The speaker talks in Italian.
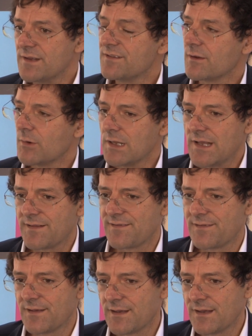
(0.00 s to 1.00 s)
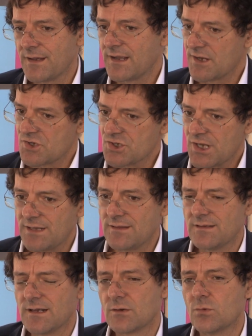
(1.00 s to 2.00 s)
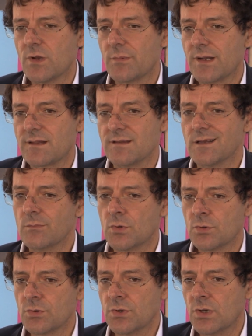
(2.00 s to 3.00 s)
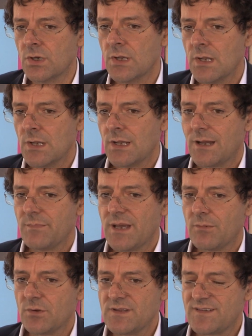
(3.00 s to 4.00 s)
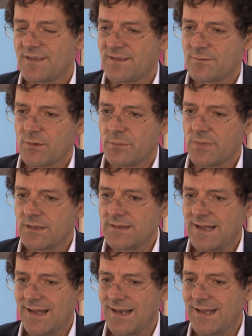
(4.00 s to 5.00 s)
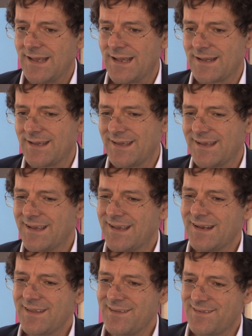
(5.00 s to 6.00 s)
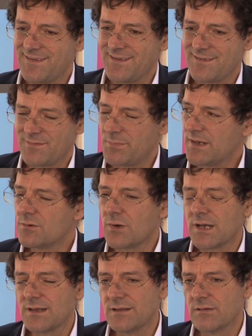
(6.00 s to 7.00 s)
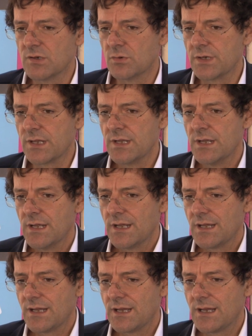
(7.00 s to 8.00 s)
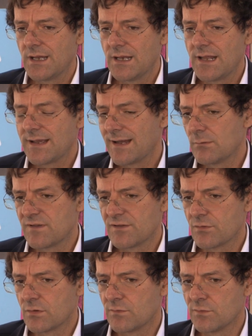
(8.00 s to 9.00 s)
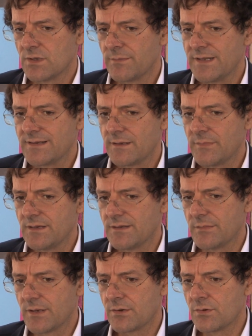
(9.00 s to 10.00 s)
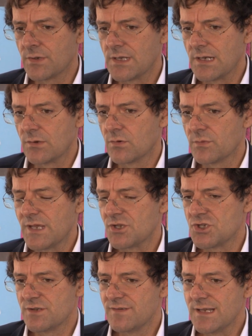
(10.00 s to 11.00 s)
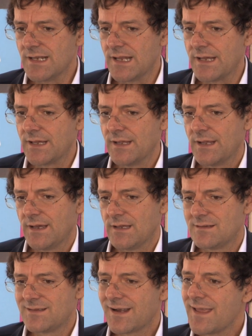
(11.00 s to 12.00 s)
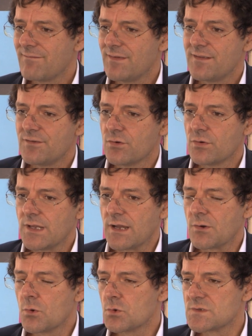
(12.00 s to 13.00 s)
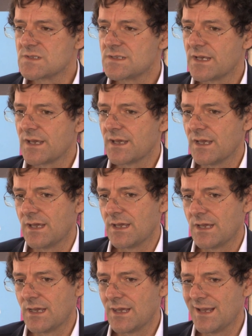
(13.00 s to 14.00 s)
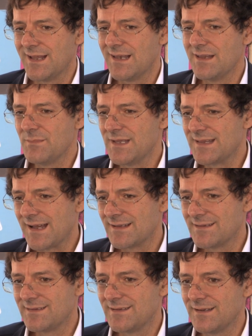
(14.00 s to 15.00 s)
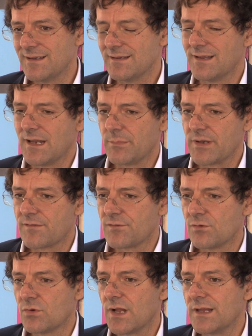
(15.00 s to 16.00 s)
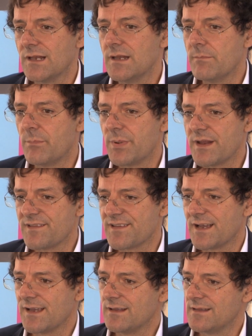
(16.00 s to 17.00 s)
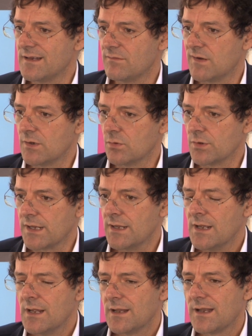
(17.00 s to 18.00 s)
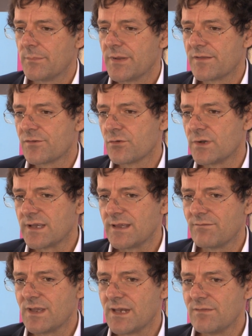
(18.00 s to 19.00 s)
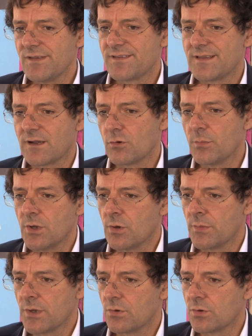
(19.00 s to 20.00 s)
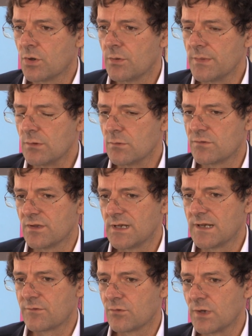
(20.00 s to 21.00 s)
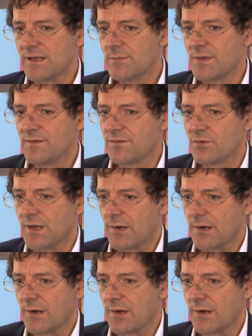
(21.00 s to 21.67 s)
diseguaglianze crescenti in alcune parti del mondo, abbiamo dissesto ambientale e anche crisi spirituale e di valori. Eh, le cause sono fondamentalmente per noi dell'economia civile eh, tre visioni anguste eh, e limitanti amanti della persona, dell'impresa e del valore. La persona che viene vista come homo economicus nella sola dimensione